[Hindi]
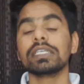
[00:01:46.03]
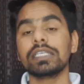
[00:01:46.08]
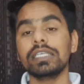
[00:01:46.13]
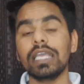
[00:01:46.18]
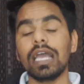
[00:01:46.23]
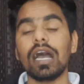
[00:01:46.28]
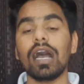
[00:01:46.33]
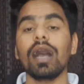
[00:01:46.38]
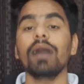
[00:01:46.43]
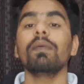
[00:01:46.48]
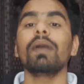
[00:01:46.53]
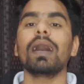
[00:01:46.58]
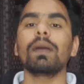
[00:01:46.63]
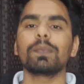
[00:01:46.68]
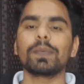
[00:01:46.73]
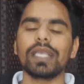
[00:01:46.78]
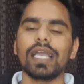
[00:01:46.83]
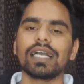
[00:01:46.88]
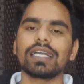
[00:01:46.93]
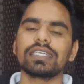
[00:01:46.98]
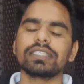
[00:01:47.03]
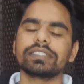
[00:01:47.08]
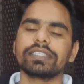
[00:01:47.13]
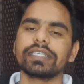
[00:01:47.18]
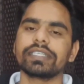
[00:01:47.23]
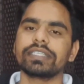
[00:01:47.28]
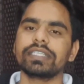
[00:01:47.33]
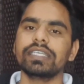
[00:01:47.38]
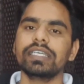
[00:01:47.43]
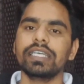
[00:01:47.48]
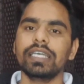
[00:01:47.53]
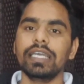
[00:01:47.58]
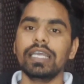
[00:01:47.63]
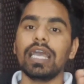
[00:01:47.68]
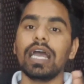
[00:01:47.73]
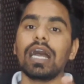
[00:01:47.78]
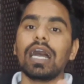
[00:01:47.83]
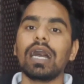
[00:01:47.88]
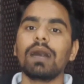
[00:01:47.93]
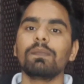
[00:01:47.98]
कि अब आप क्या कर सकते
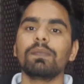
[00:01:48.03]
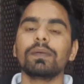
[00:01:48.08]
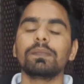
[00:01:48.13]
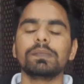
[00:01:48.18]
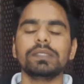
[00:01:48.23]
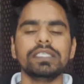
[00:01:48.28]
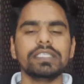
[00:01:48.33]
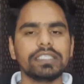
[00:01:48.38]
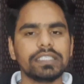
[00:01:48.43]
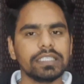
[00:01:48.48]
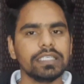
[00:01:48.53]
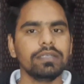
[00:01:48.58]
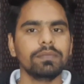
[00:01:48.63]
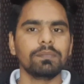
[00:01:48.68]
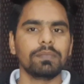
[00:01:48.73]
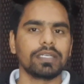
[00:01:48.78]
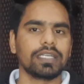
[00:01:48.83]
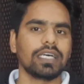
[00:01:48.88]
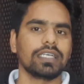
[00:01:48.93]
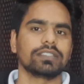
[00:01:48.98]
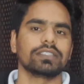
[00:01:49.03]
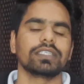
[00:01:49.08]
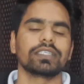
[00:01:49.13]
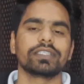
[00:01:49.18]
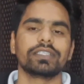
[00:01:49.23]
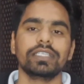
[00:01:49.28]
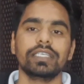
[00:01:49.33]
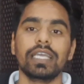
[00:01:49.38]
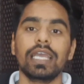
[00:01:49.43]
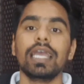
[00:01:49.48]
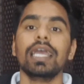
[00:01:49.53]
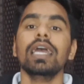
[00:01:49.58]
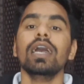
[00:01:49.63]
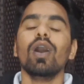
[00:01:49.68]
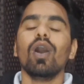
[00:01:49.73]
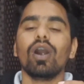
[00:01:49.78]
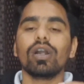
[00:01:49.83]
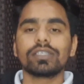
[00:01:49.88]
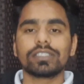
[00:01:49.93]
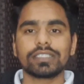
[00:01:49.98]
हैं आप अपनी टीम बना सकते
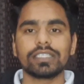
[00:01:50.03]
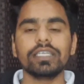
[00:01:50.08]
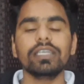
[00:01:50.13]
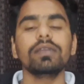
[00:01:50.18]
हैं और